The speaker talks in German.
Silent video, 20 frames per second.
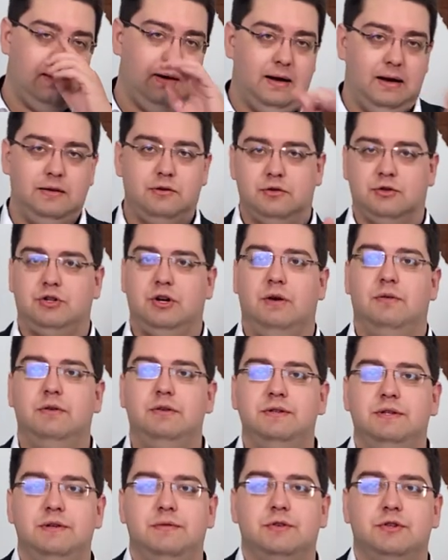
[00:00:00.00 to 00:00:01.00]
Also schauen wir
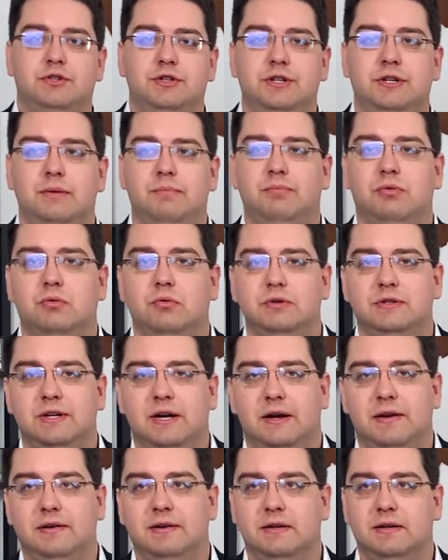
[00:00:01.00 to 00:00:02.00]
uns die verschiedenen Punkte
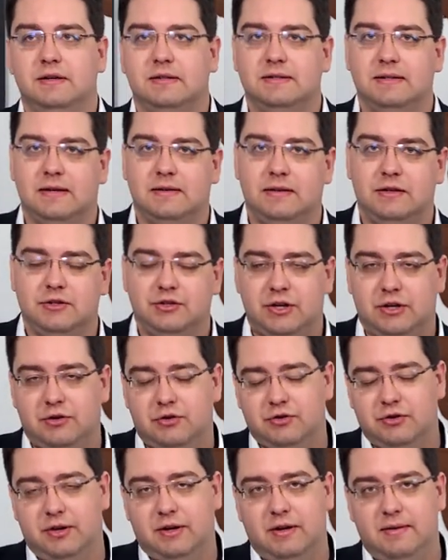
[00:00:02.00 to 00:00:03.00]
an, die er sagt, da steckt
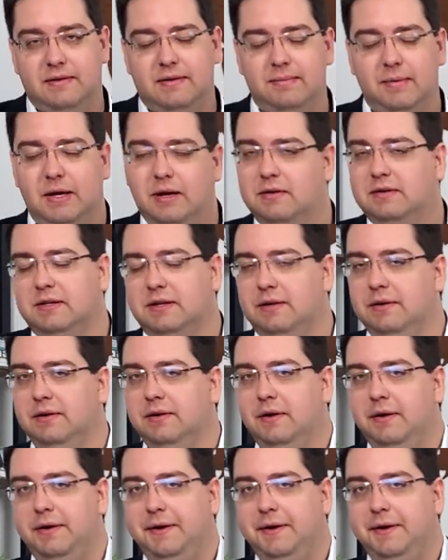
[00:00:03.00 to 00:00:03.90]
schon eine ganze Menge drin.